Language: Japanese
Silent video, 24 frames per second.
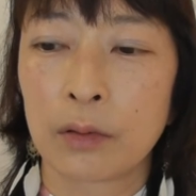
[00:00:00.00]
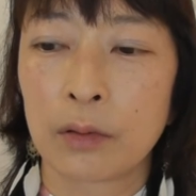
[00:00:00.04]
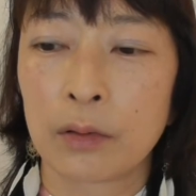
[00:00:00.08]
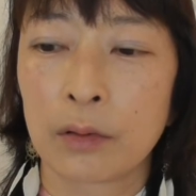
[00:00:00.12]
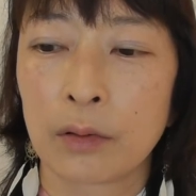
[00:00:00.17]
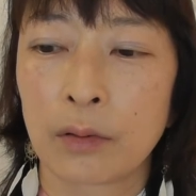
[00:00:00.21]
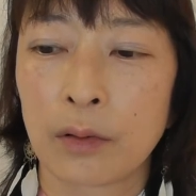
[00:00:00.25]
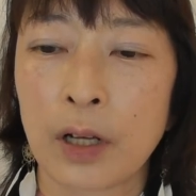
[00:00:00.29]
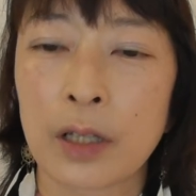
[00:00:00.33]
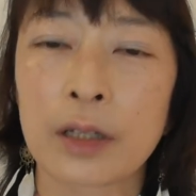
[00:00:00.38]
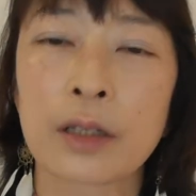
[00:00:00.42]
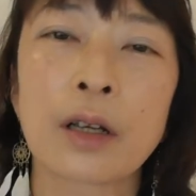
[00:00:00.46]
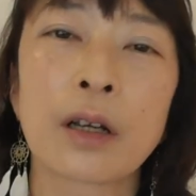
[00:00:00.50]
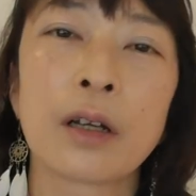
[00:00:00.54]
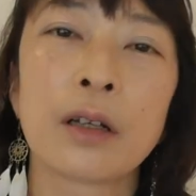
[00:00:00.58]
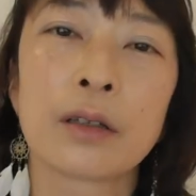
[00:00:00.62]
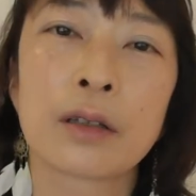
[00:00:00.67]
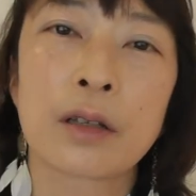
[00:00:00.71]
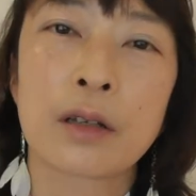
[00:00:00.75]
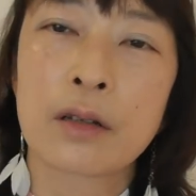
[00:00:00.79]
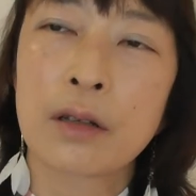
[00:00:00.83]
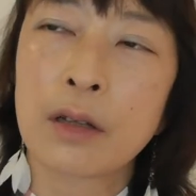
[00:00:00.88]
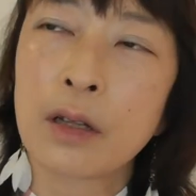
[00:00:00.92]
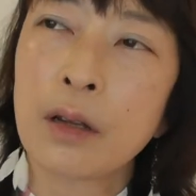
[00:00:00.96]
の方
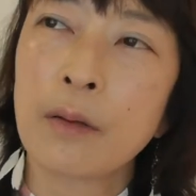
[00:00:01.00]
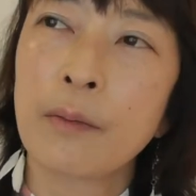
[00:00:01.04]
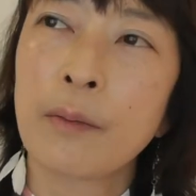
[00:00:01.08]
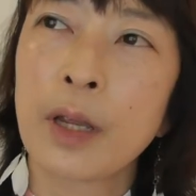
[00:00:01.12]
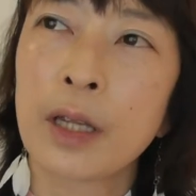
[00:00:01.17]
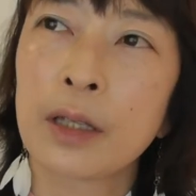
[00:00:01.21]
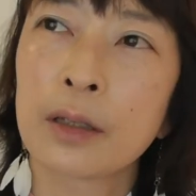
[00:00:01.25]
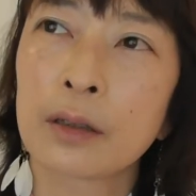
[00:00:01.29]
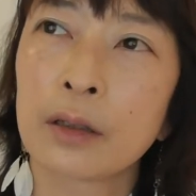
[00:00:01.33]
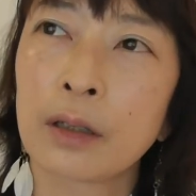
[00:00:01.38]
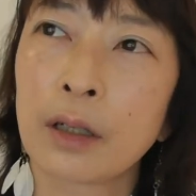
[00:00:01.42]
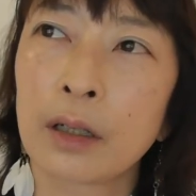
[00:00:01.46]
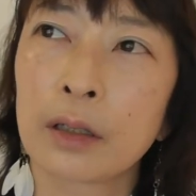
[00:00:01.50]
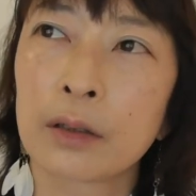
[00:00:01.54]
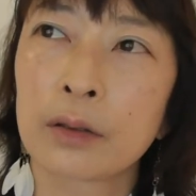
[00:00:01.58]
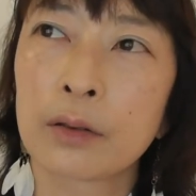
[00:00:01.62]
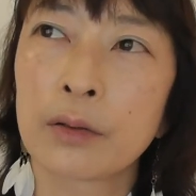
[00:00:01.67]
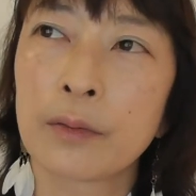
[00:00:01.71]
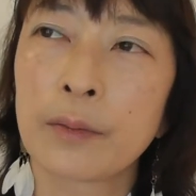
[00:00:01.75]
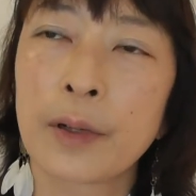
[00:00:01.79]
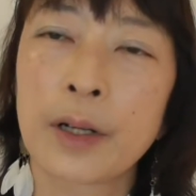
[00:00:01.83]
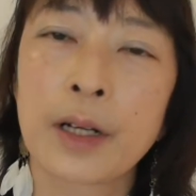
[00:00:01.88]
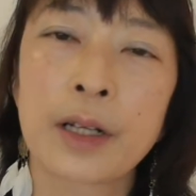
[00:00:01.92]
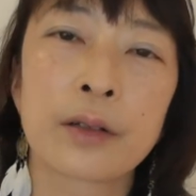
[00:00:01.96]
ですねメンターと
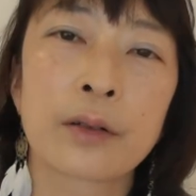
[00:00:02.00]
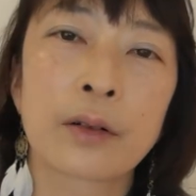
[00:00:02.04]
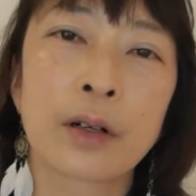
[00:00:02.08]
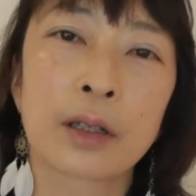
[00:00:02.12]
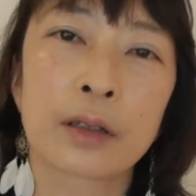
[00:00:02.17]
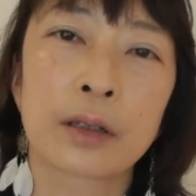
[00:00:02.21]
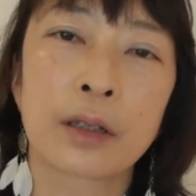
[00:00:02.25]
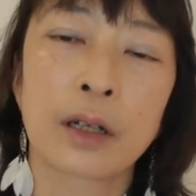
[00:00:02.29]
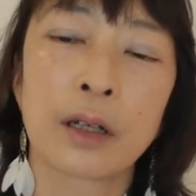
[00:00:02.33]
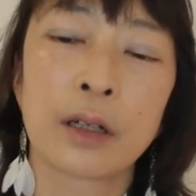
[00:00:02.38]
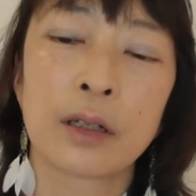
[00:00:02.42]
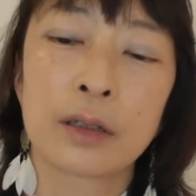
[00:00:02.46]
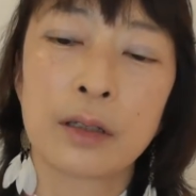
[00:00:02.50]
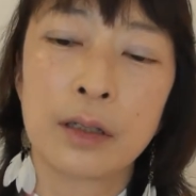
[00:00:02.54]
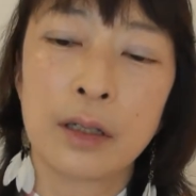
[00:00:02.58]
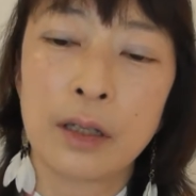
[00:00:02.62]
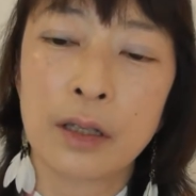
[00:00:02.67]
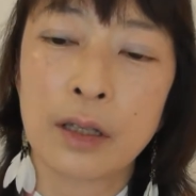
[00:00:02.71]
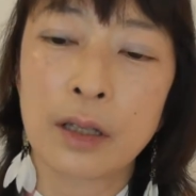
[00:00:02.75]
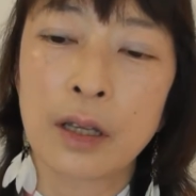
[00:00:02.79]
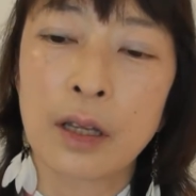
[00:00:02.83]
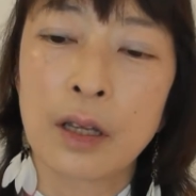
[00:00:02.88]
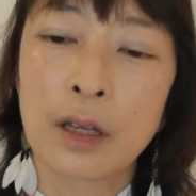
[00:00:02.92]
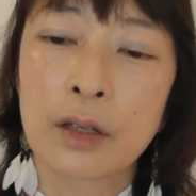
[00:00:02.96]
呼ばれる方
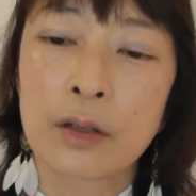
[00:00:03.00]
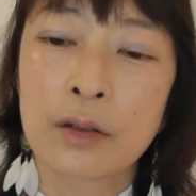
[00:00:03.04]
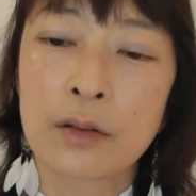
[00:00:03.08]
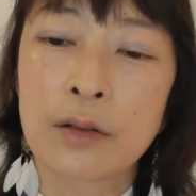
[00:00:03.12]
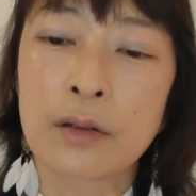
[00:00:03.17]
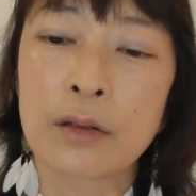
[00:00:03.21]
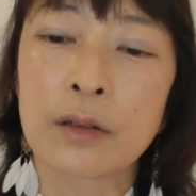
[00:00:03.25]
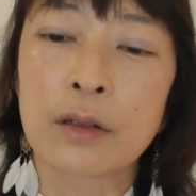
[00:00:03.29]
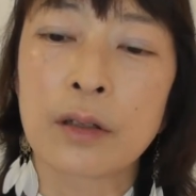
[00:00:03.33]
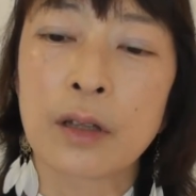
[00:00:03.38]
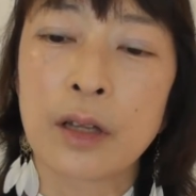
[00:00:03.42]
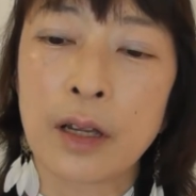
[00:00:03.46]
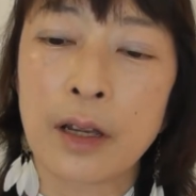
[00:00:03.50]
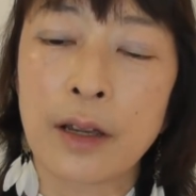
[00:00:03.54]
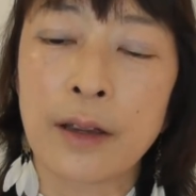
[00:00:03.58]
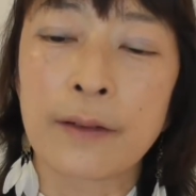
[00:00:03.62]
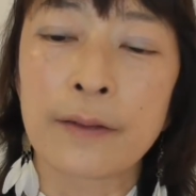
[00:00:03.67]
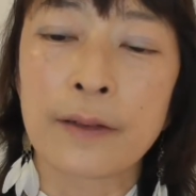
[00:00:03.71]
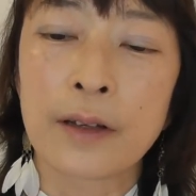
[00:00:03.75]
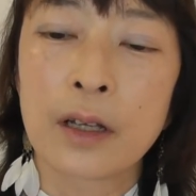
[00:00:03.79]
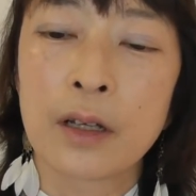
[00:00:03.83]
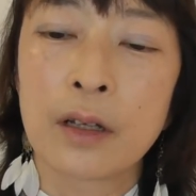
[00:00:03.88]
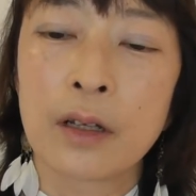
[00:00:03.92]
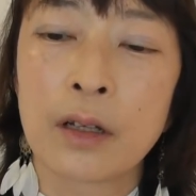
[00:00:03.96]
について